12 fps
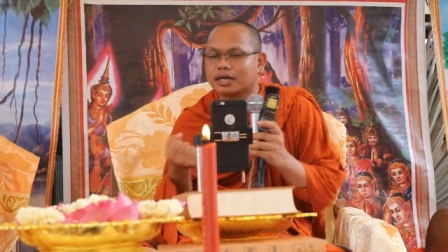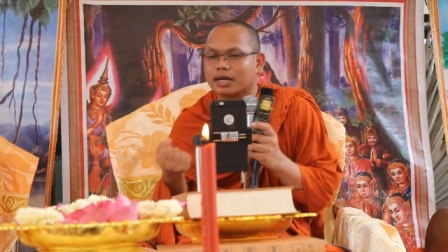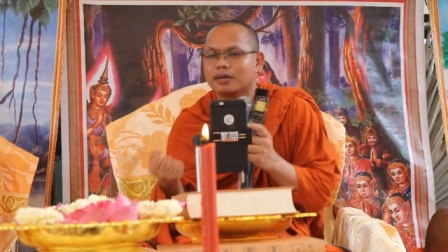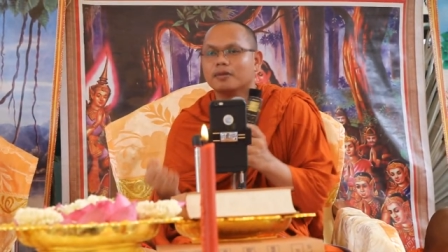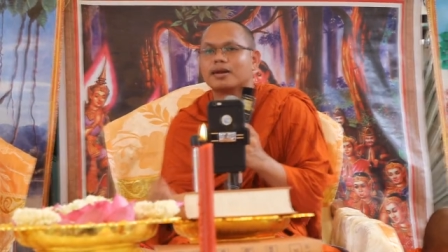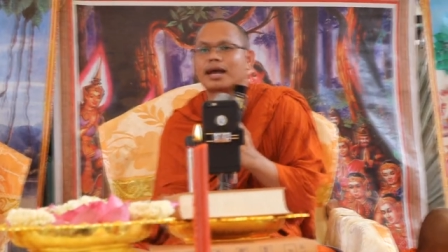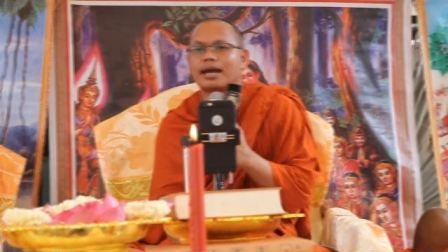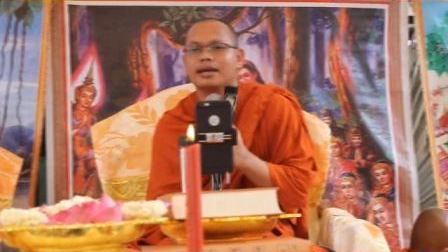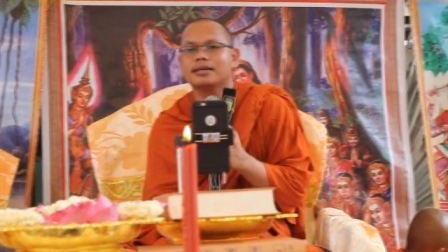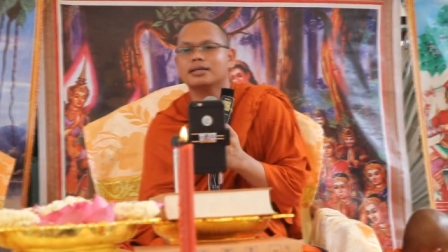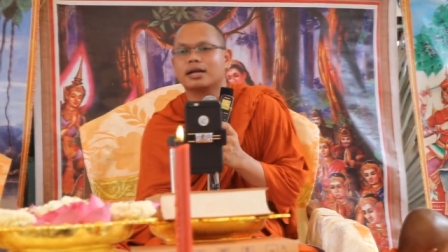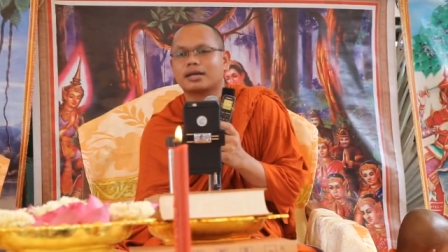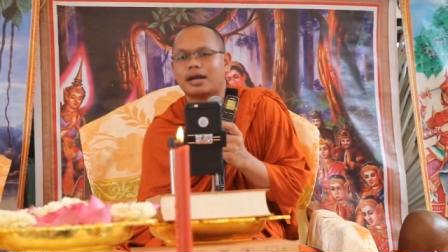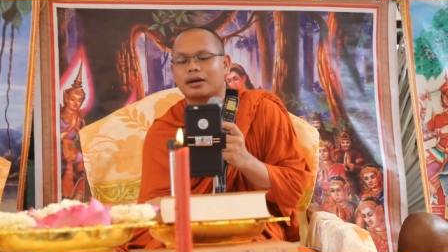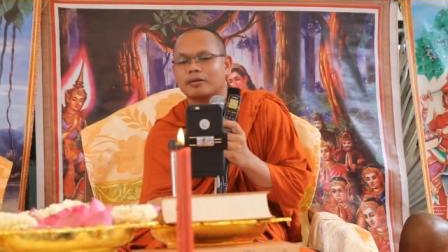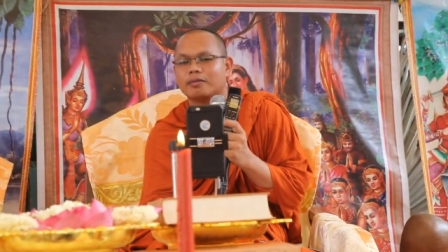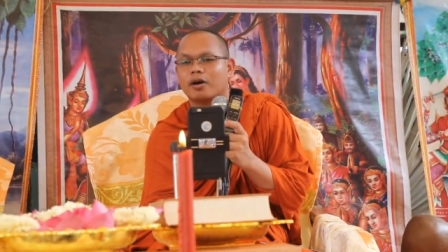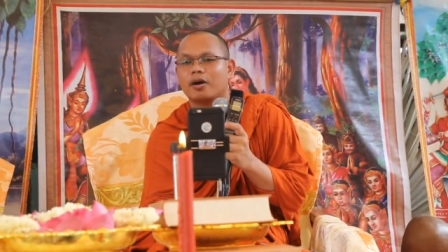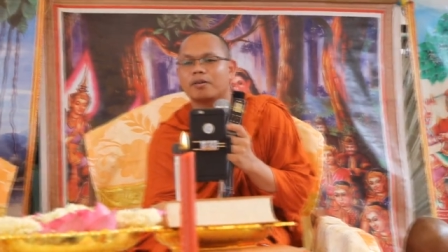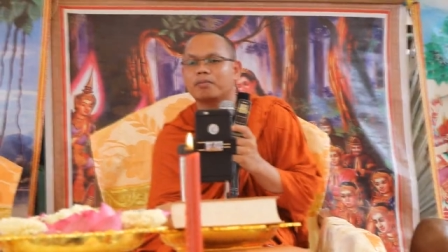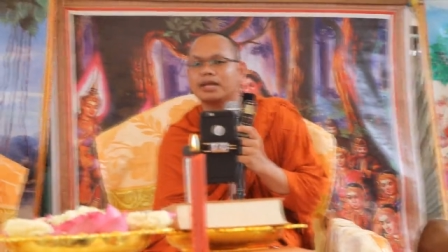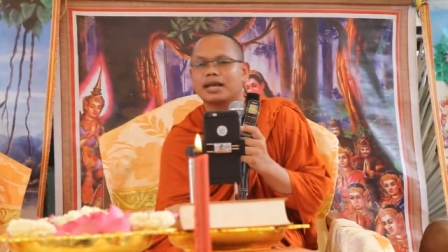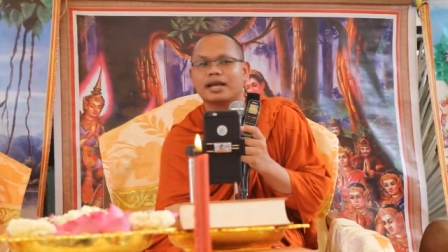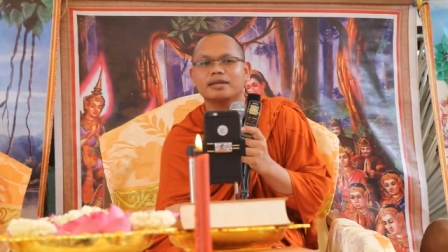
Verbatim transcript: chật luôn anh ta cào mà mách